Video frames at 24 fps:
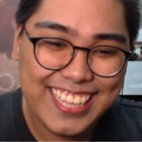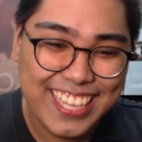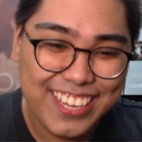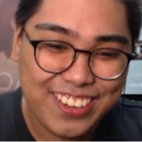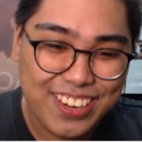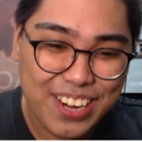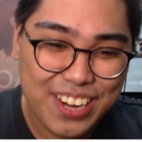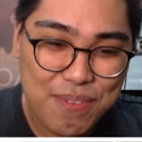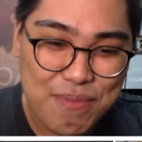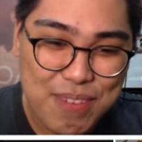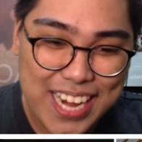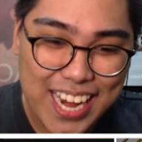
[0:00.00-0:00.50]
Hindi
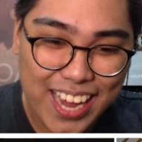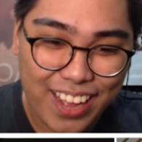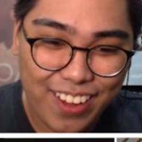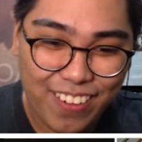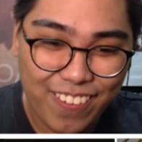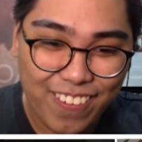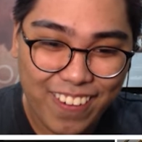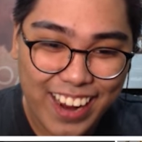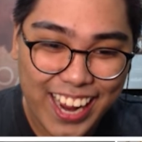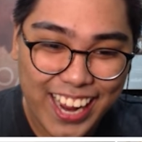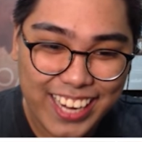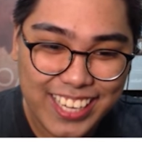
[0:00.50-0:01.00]
ko nabilang.
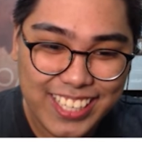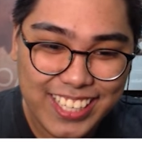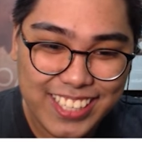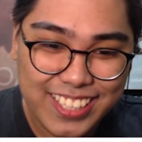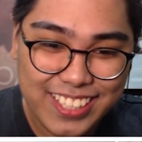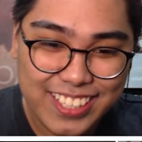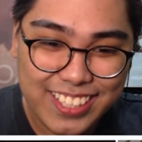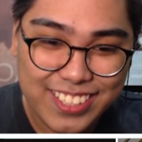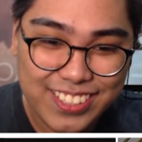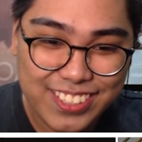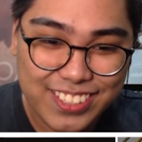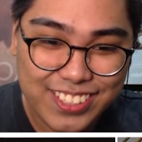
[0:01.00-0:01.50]
One,
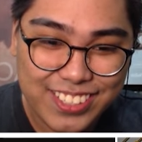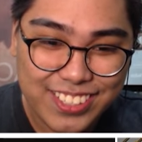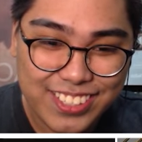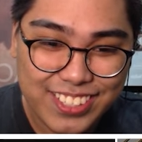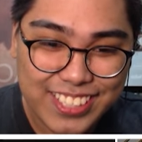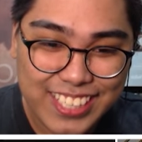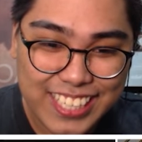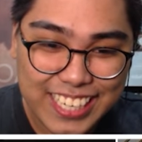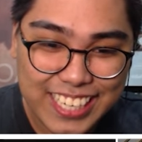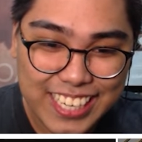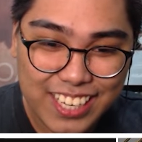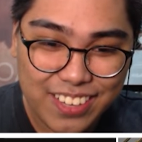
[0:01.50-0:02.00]

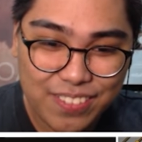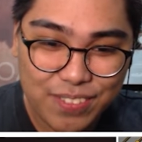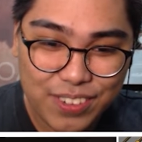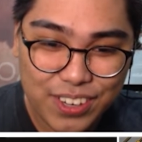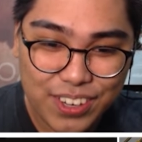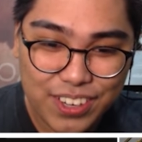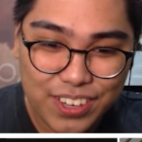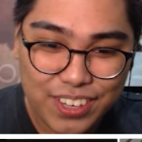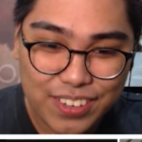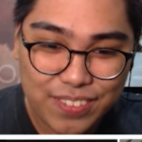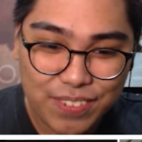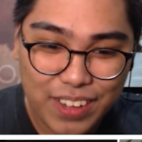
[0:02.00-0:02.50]
2, 3,
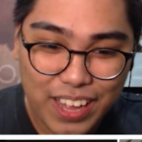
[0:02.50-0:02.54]
4,